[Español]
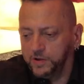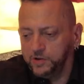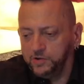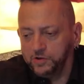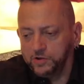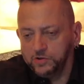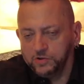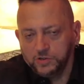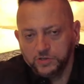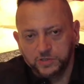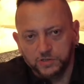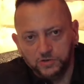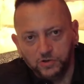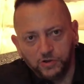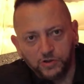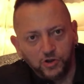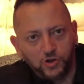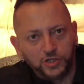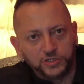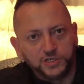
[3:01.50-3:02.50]
que no
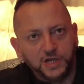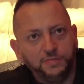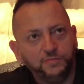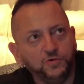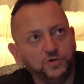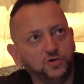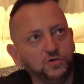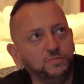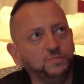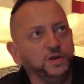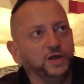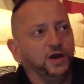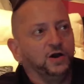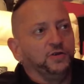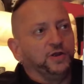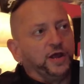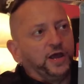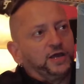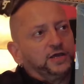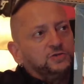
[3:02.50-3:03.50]
creo que, sea, muy complicado,
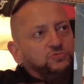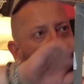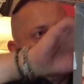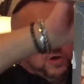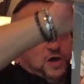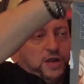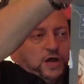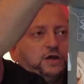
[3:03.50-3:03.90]
ni que estudiar